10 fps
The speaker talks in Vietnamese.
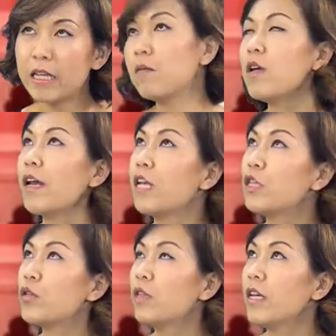giống như hồi nãy
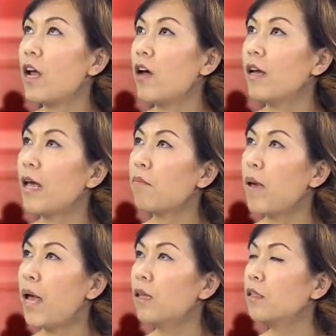chị Julie nói là các
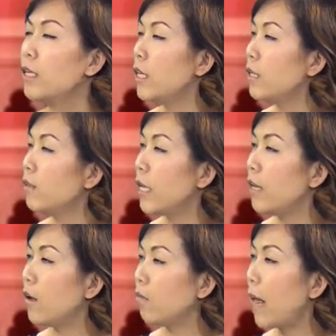bé thường đi đến
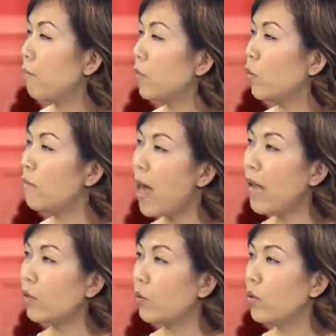chị là 5 tuổi
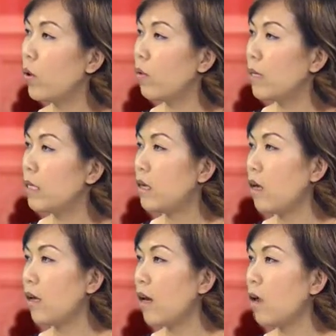3 tuổi rồi mà chị
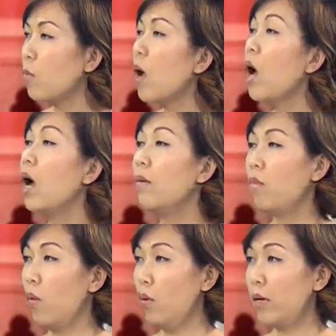nói là cái đó cũng hơi
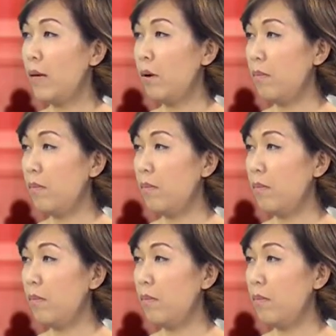muộn khi mà